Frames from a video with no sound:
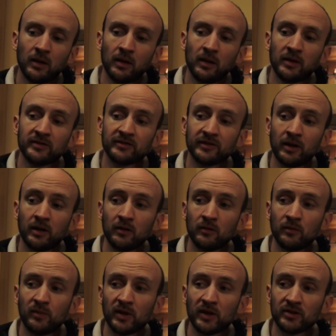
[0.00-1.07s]
Et ça,
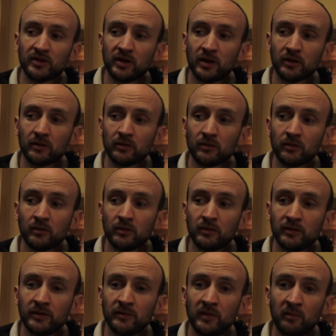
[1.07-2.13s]
le Père Jacques
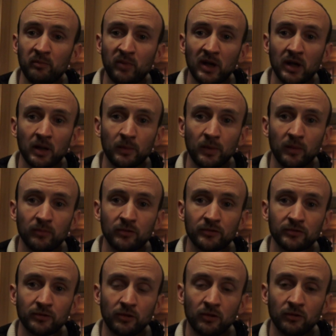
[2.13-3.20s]
n'est même pas capable de
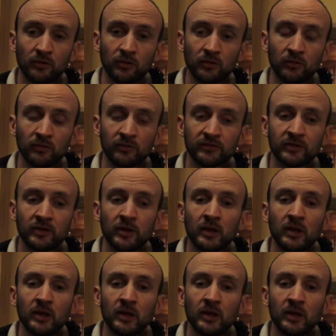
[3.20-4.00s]
s'en rendre compte.